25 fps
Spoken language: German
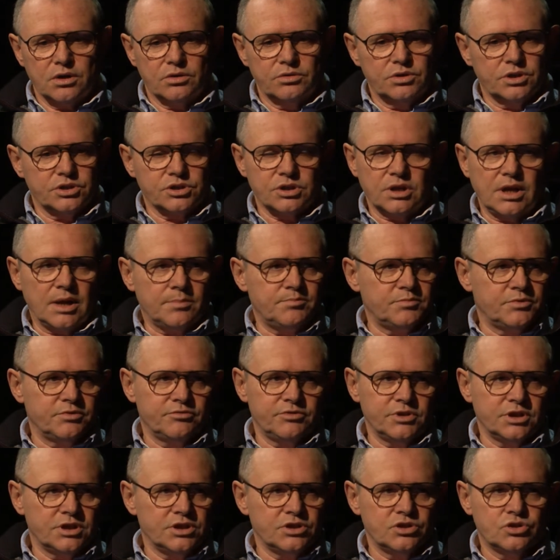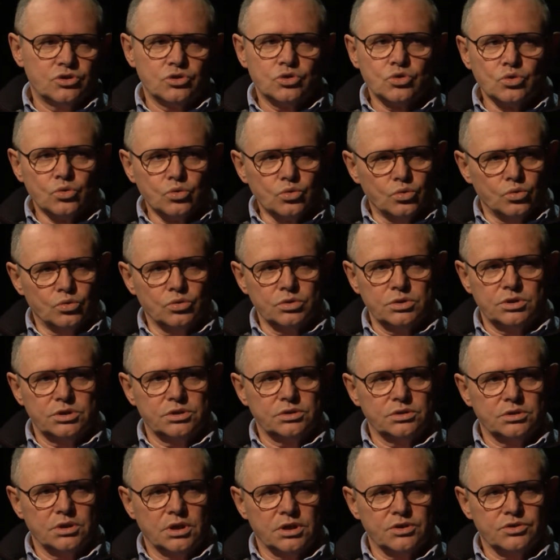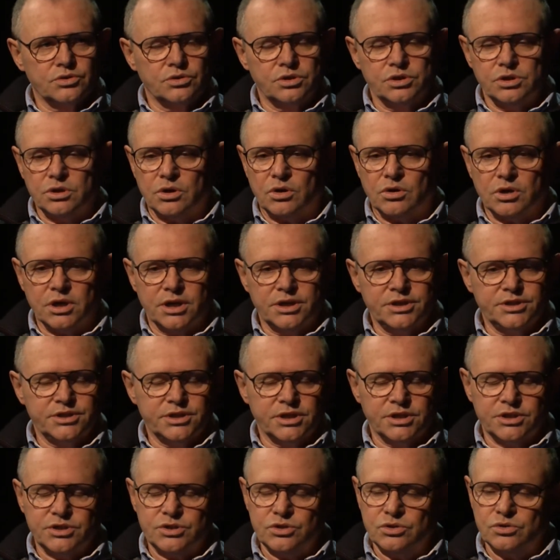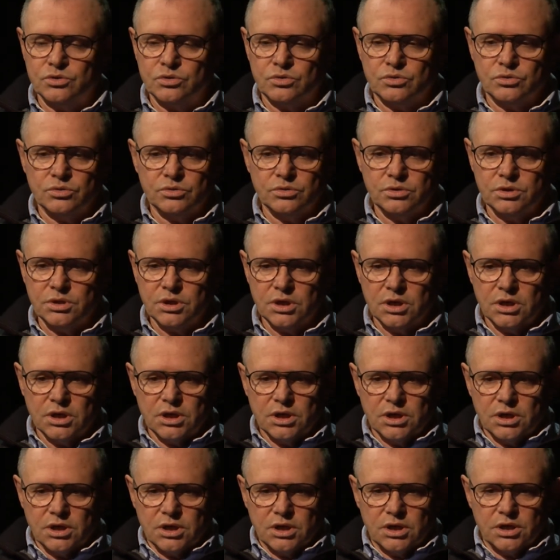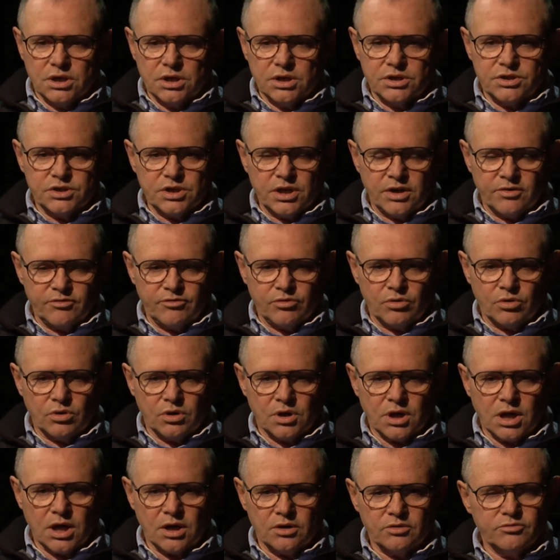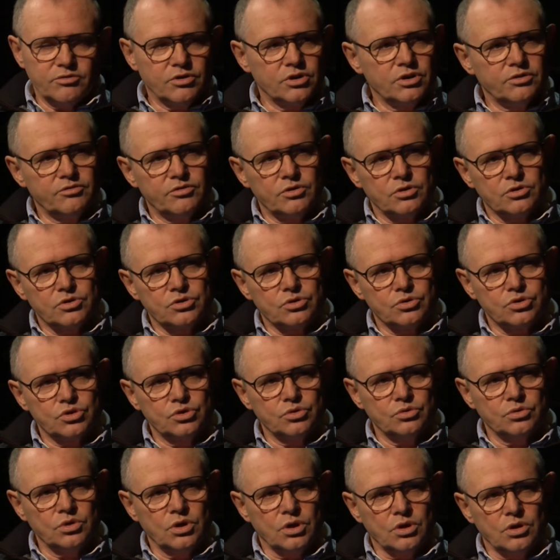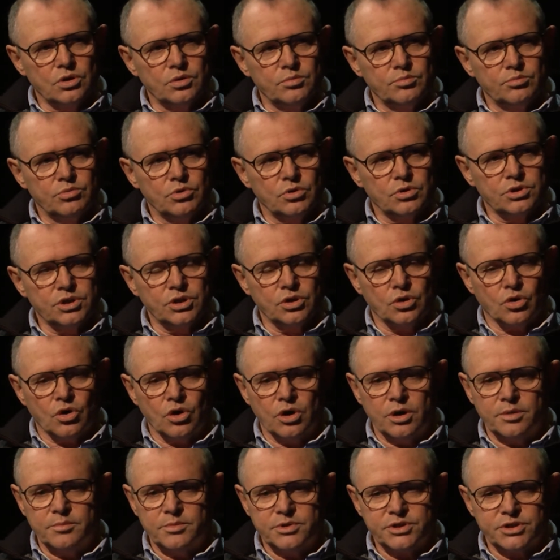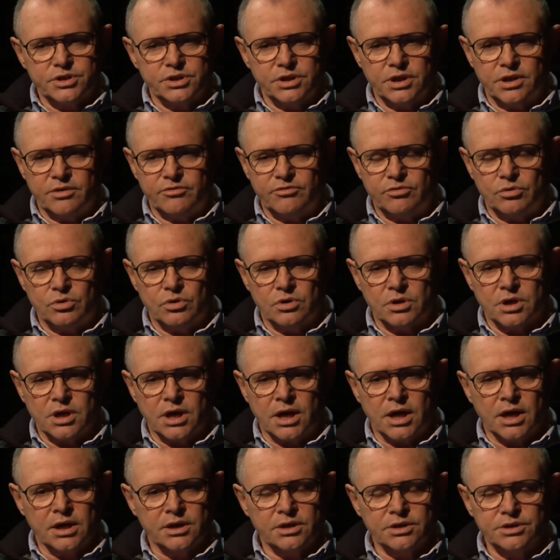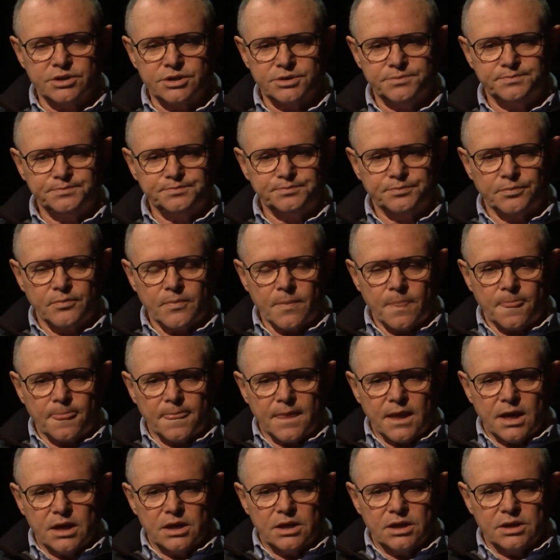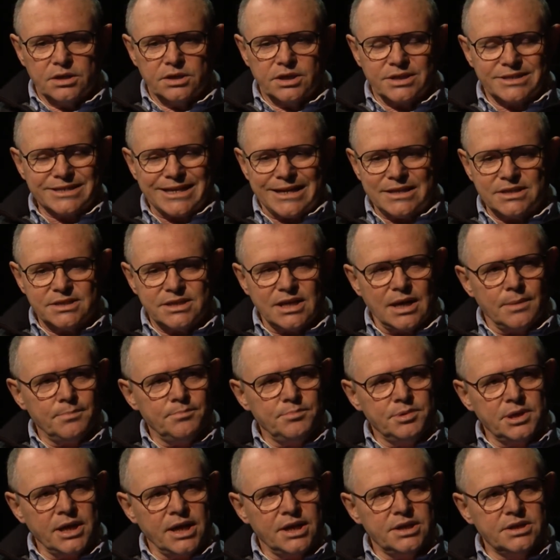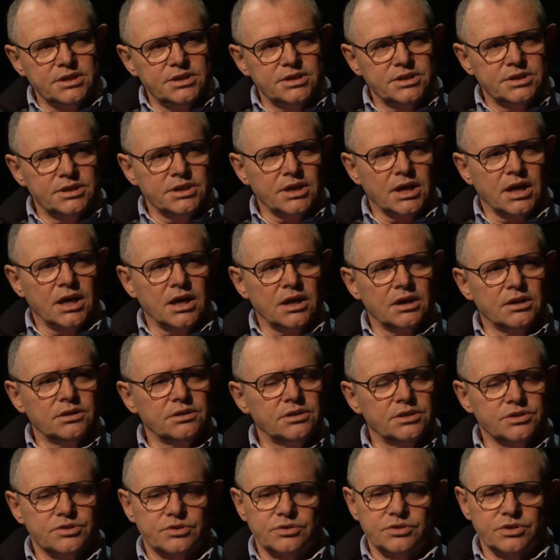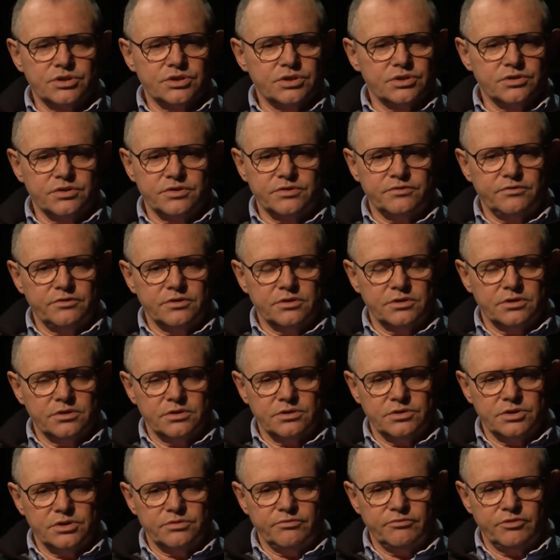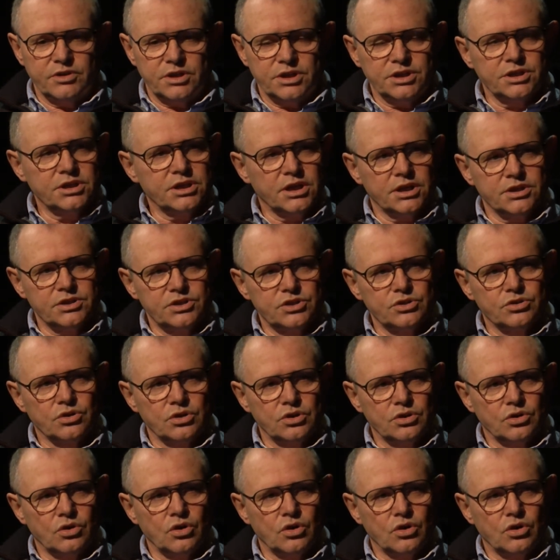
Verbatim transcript: Und das klappte wirklich so gut. Also die Organisation ist hervorragend von der Volkshochschule Oldenburg. Die Räume sind hervorragend. Mhm. Das ganze Ambiente da, es, ist, es, sind wirklich ganz tolle